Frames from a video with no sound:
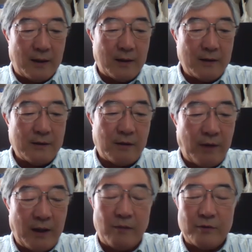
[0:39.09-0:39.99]
かつて
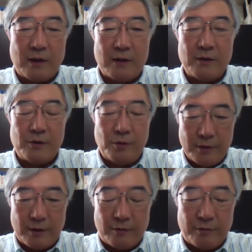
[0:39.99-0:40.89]
はおさらぎ二郎
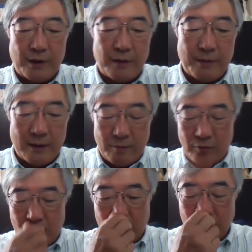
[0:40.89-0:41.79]
さんといえば、も
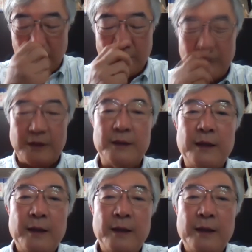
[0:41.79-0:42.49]
う本当に、